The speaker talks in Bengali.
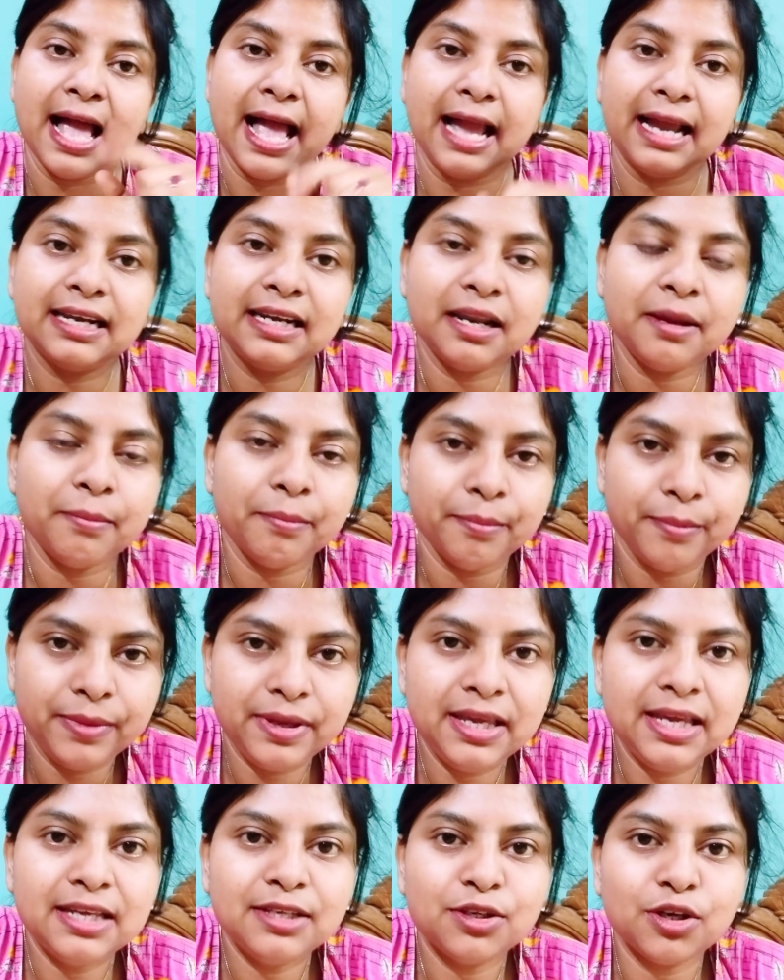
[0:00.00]
একটা
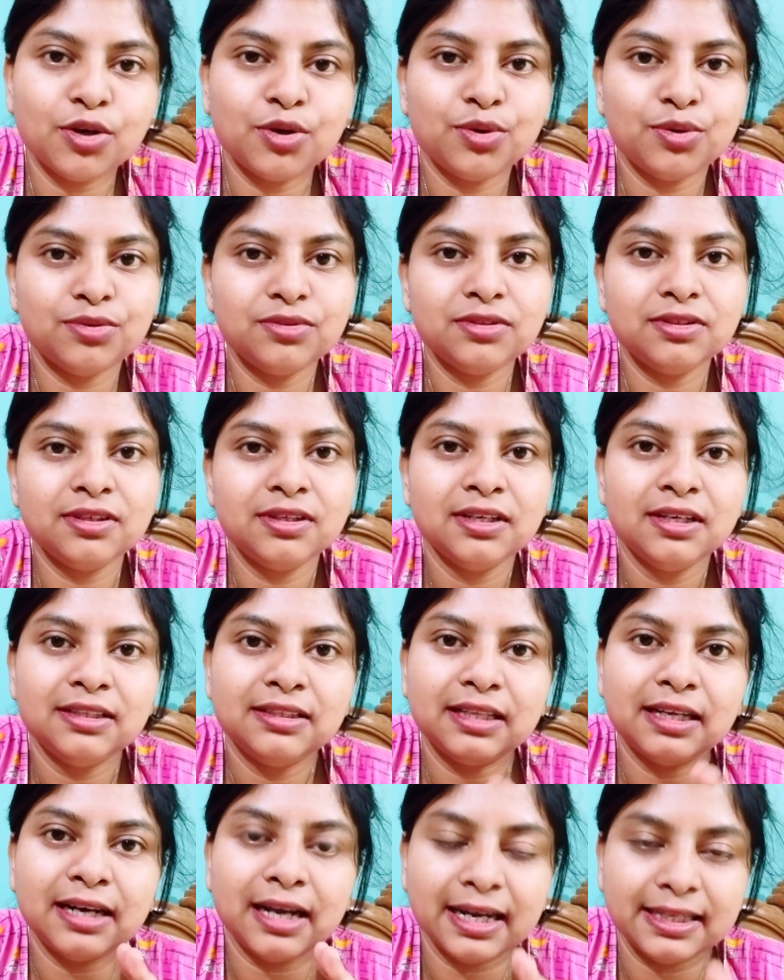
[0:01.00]
মেয়ে যখন
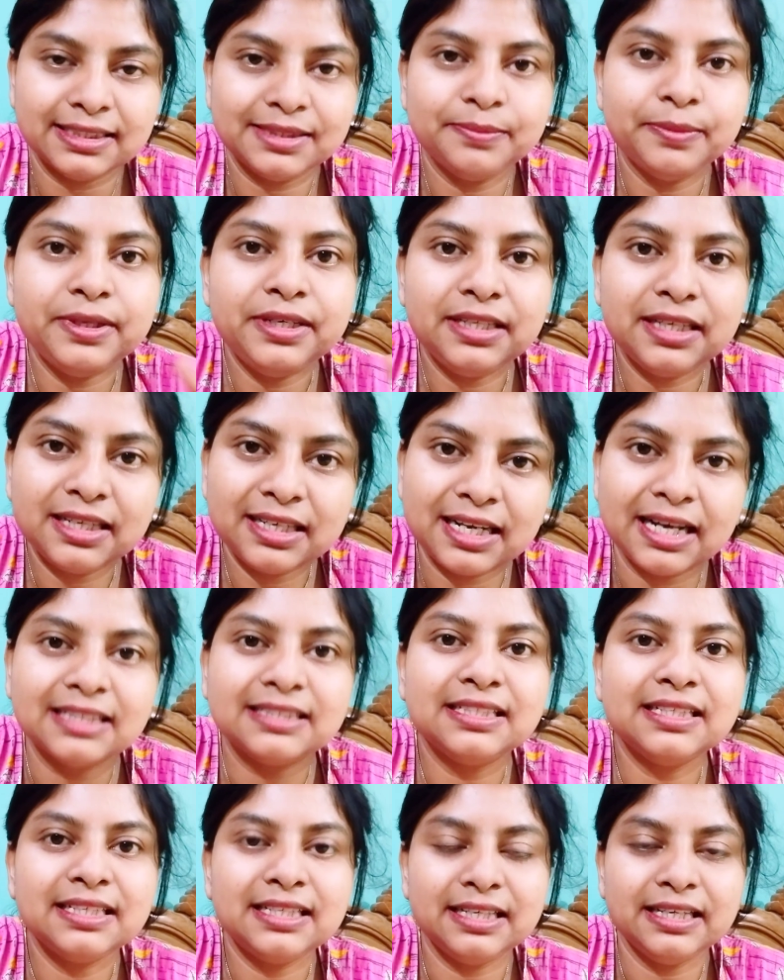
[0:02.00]
তার হাজবেন্ডের
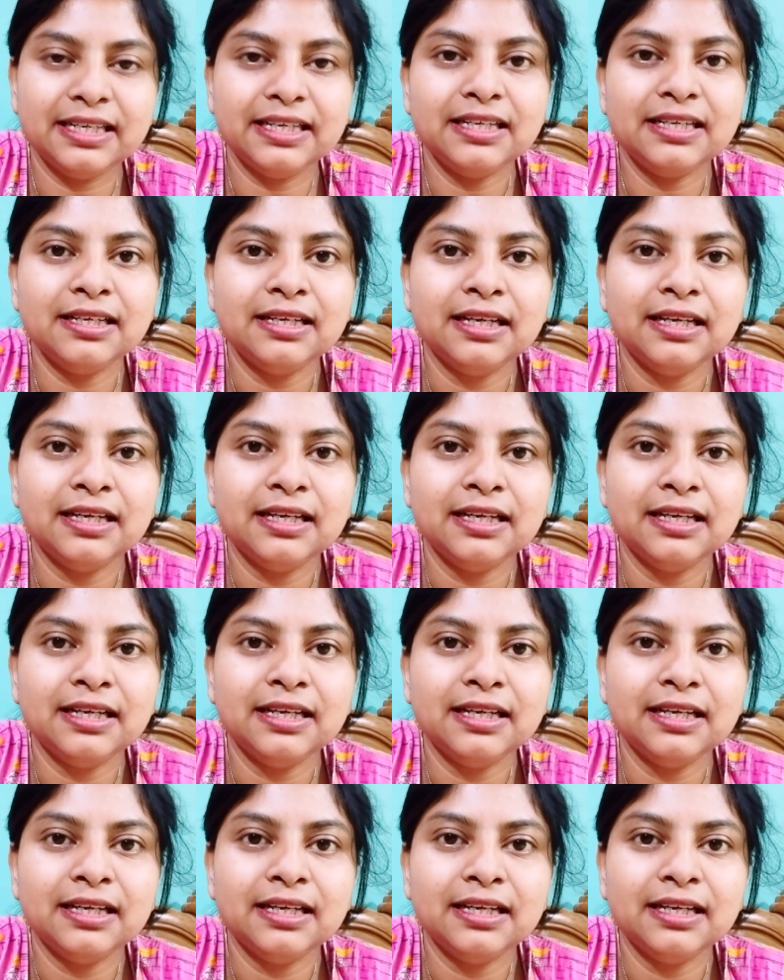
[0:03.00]
কাছে গিয়ে